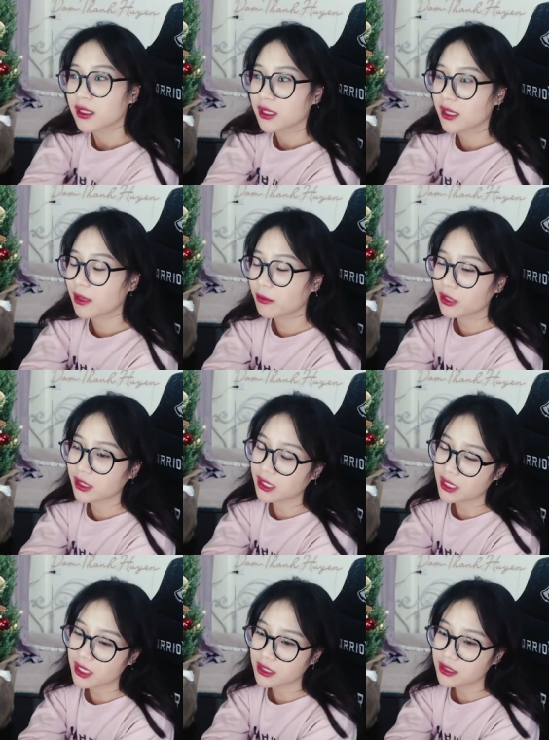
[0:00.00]
thì em có thể
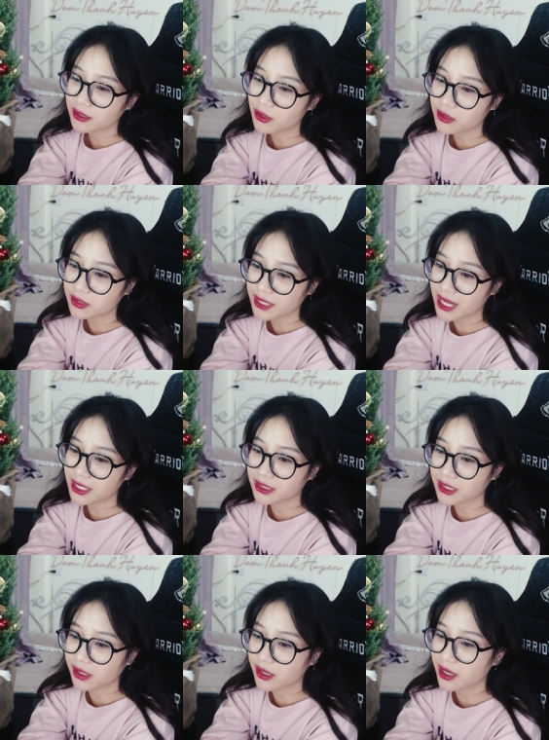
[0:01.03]
thể hiện cái sự tiêu cực ra để
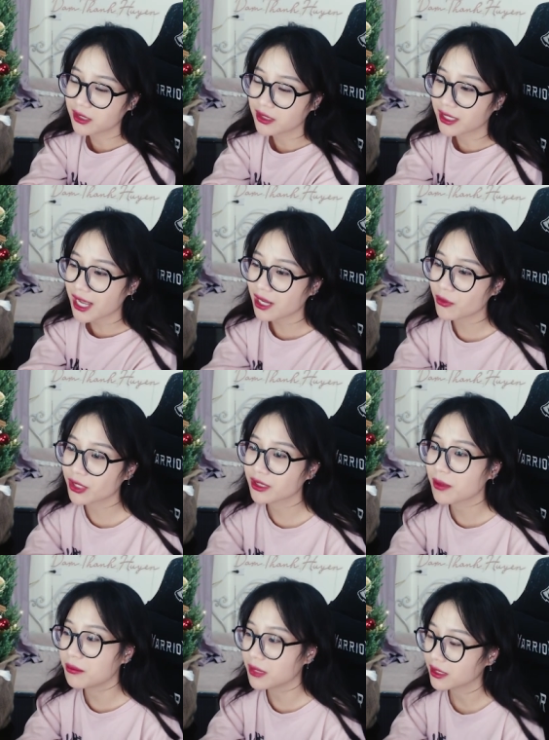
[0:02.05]
chờ đợi người khác quan
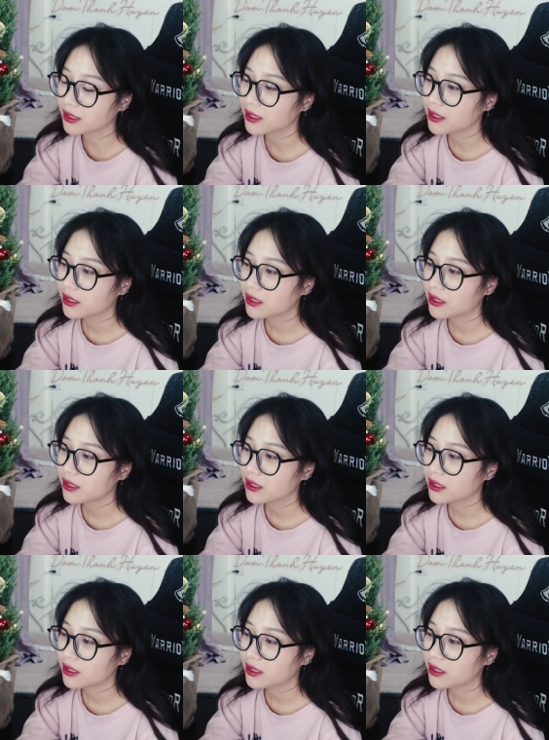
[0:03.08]
tâm mình